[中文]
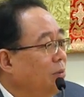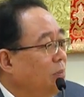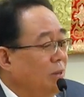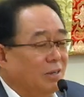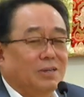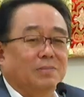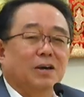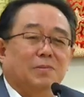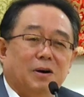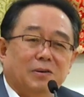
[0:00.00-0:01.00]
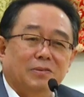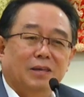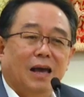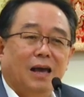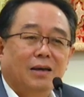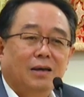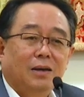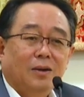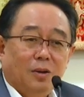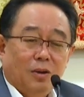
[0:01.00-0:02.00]
我凭什么要保护你啊？
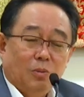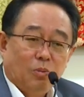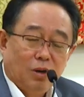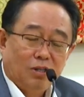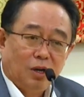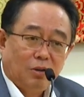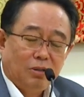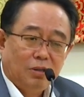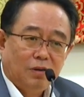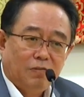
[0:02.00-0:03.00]
我教你